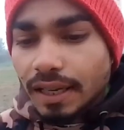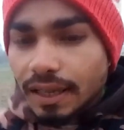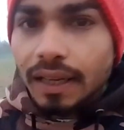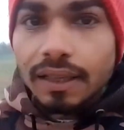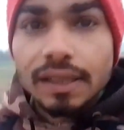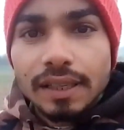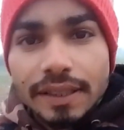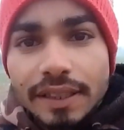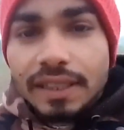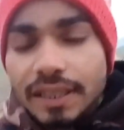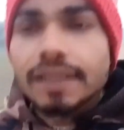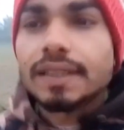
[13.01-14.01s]
इतना
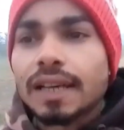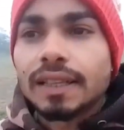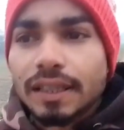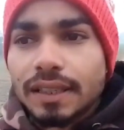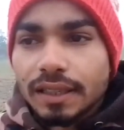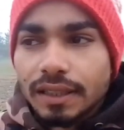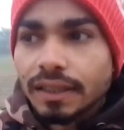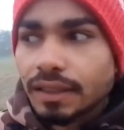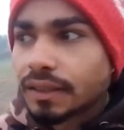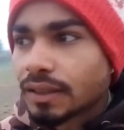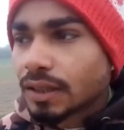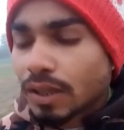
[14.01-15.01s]
ज़्यादा ठंड है
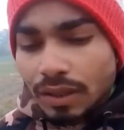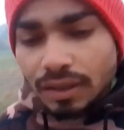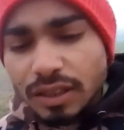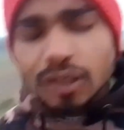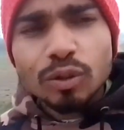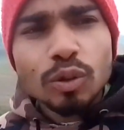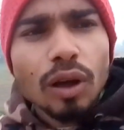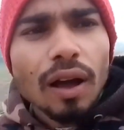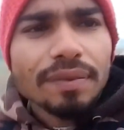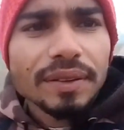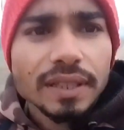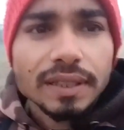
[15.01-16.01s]
दिन तो काफ़ी अच्छा है